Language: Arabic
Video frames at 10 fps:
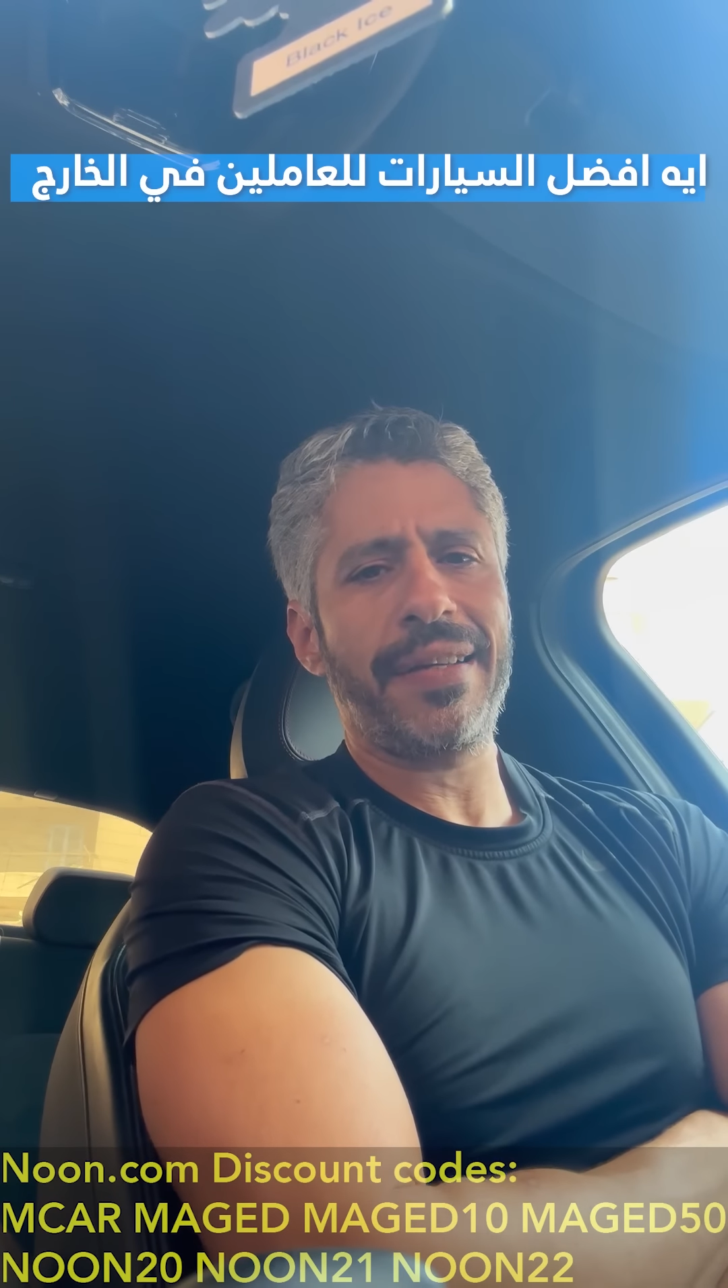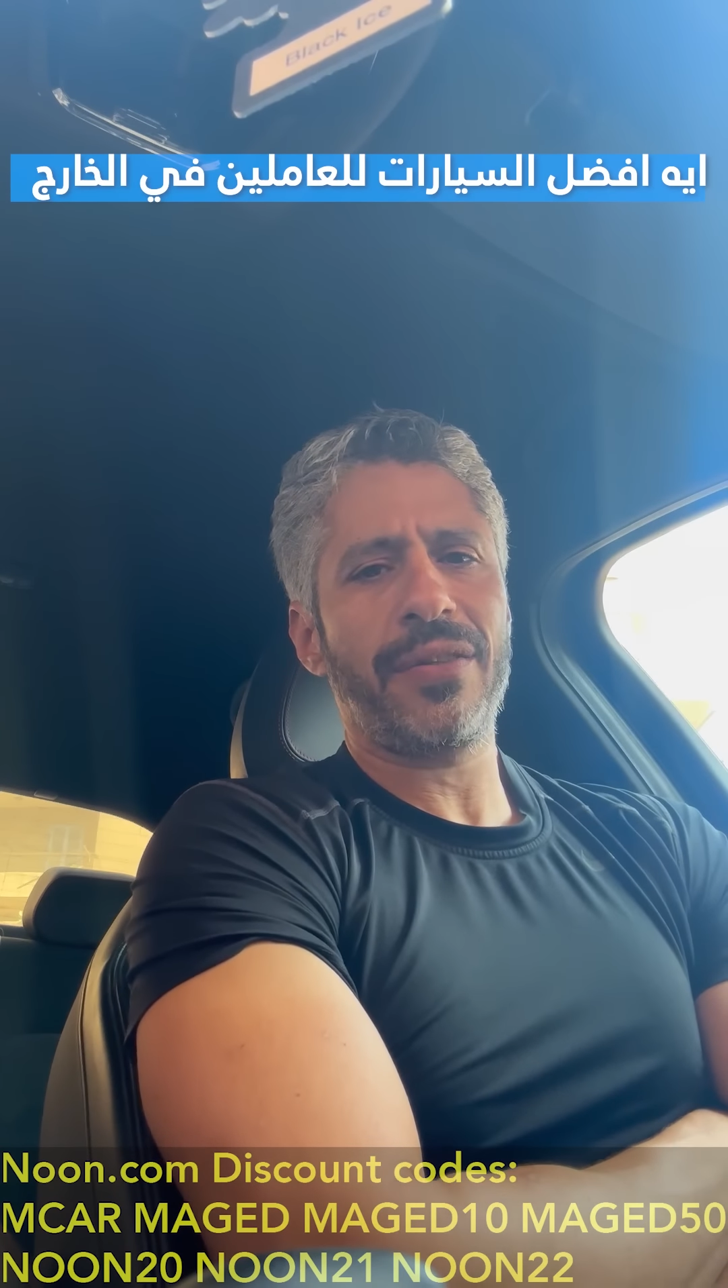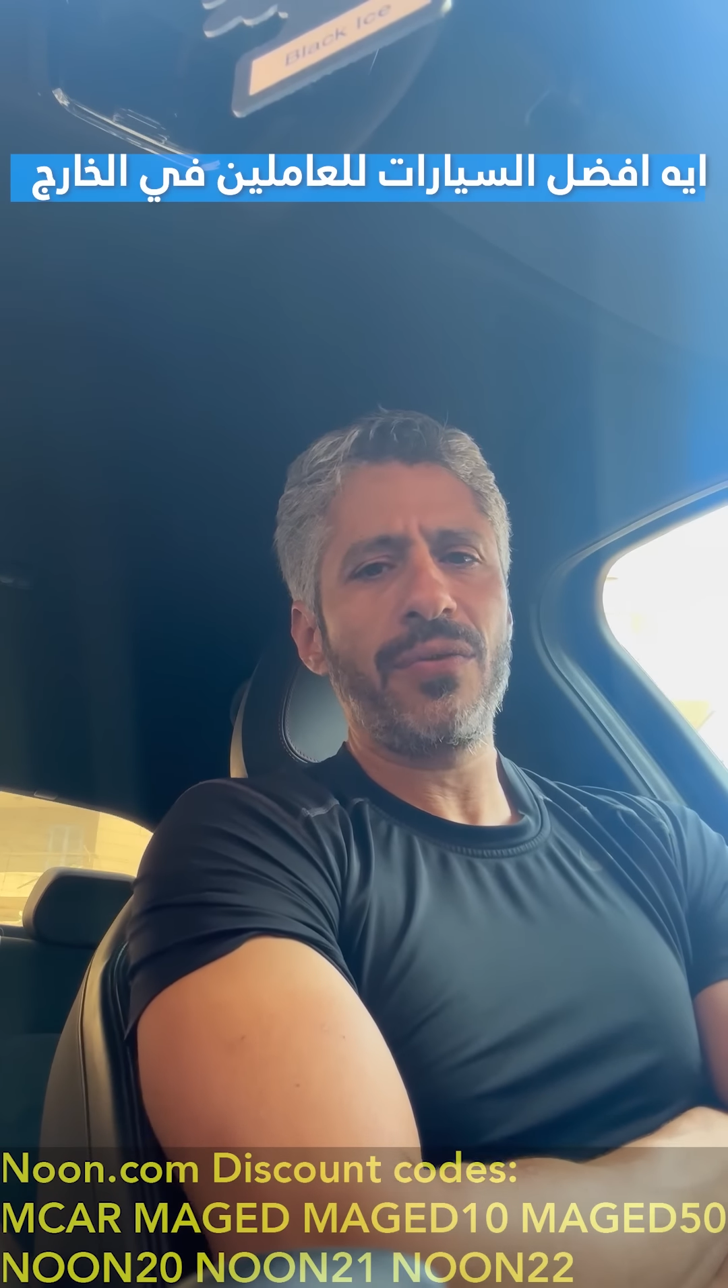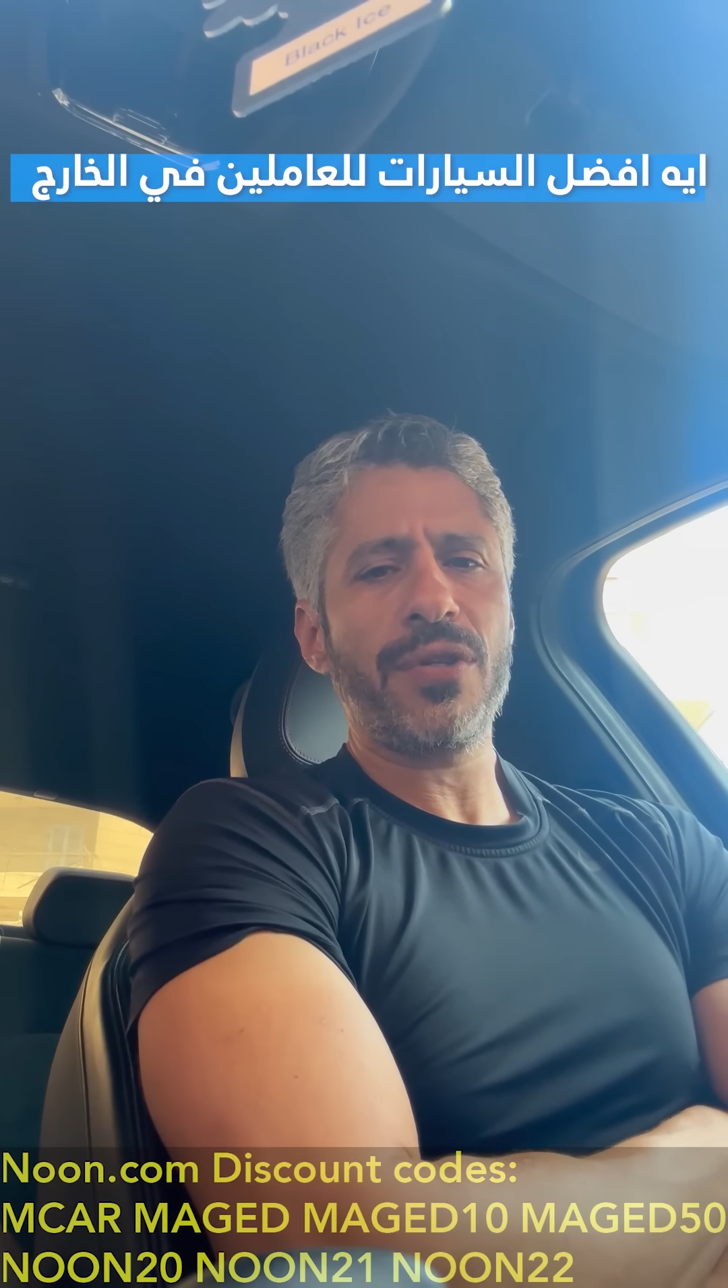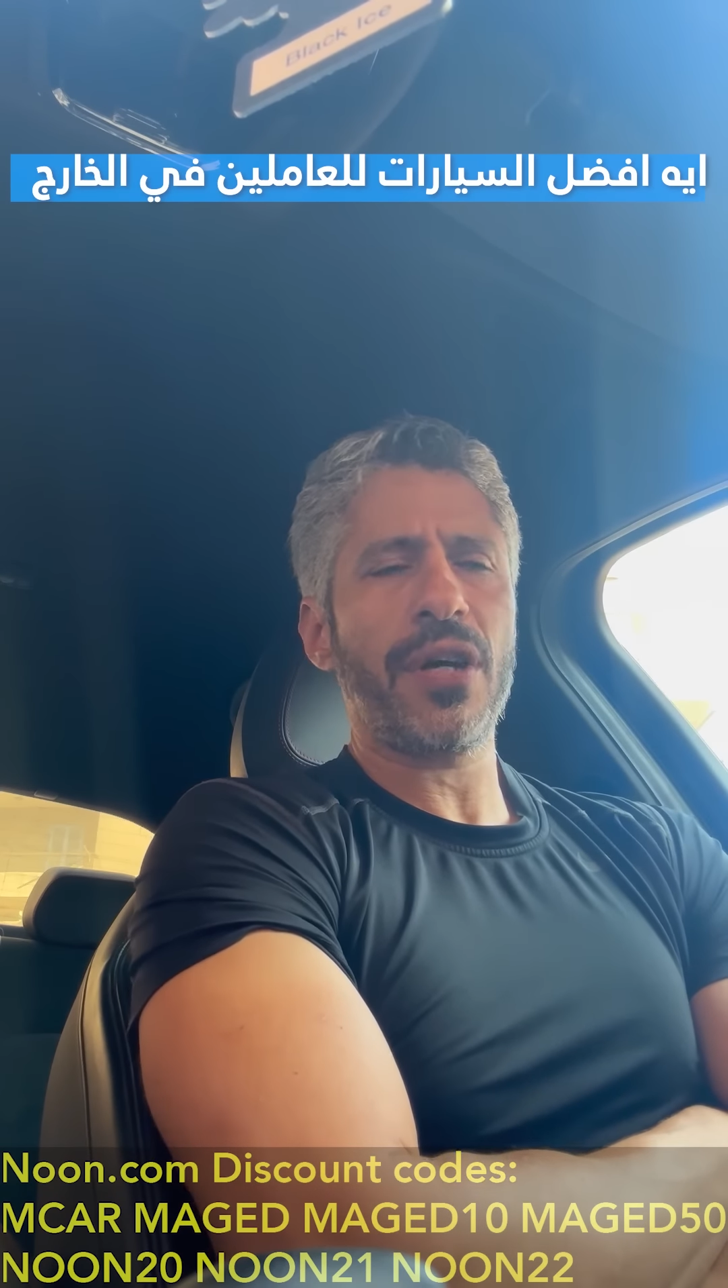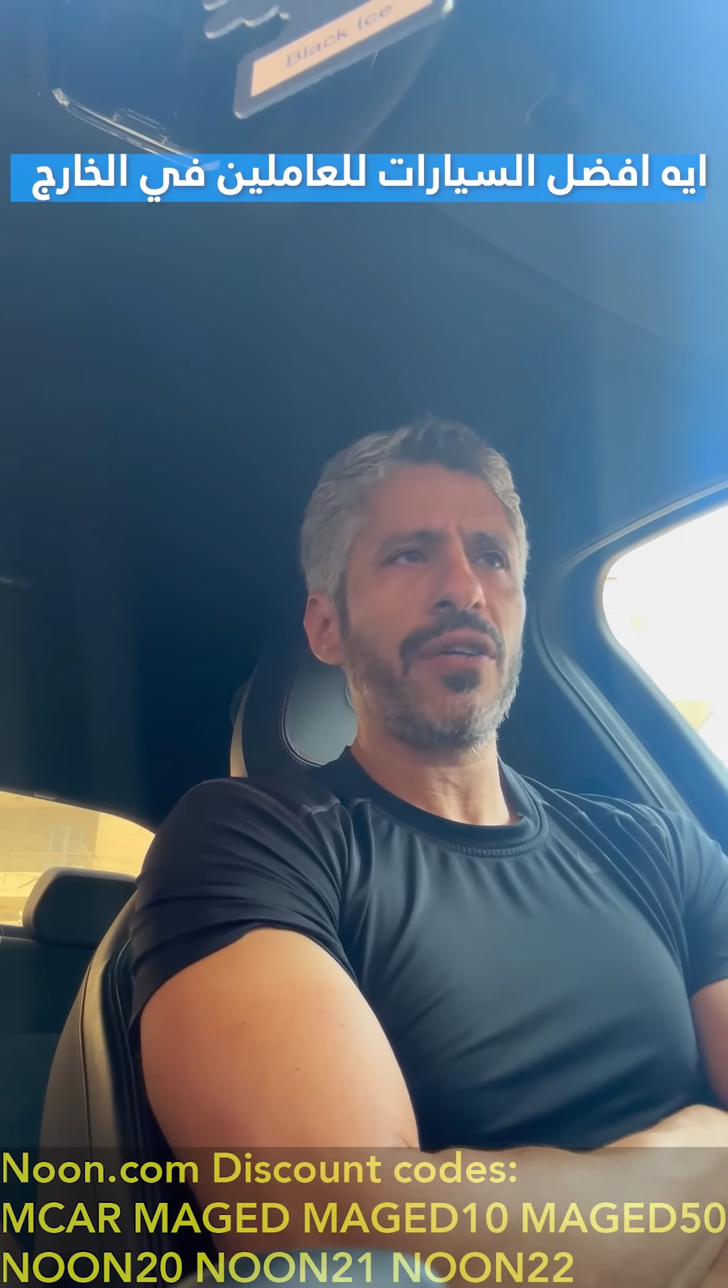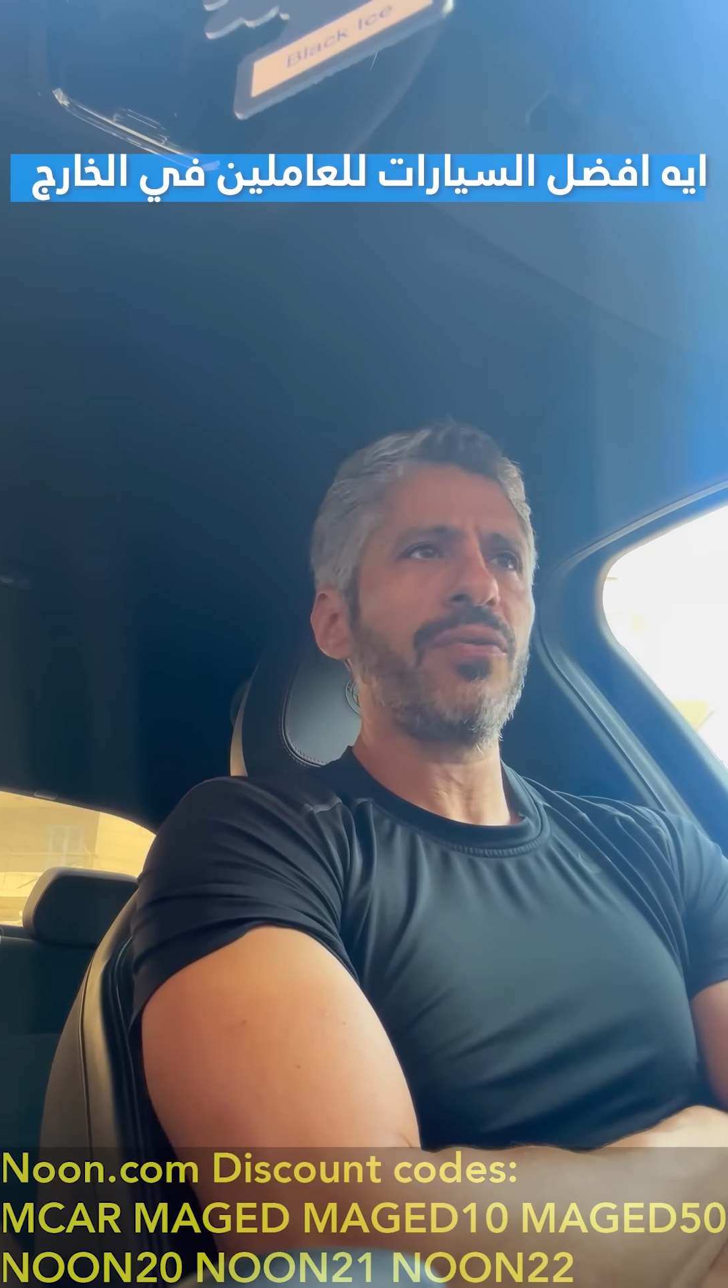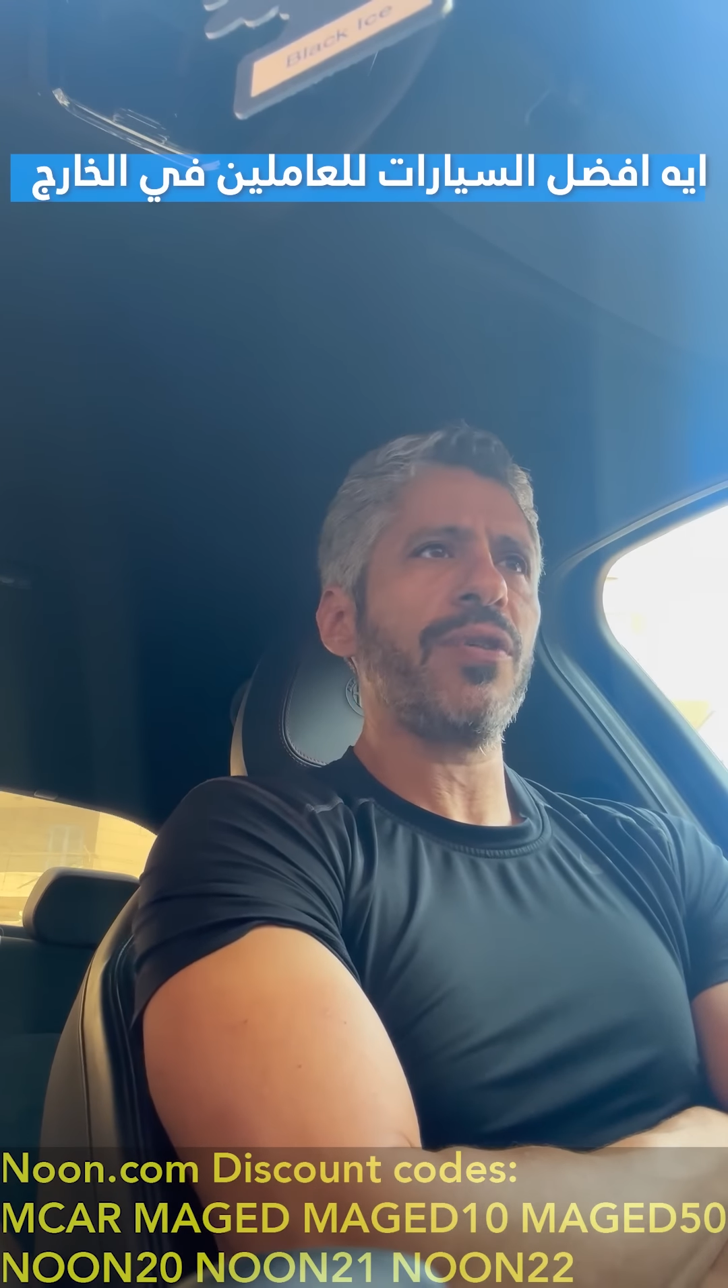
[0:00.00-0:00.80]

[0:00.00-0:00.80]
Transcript: التوسون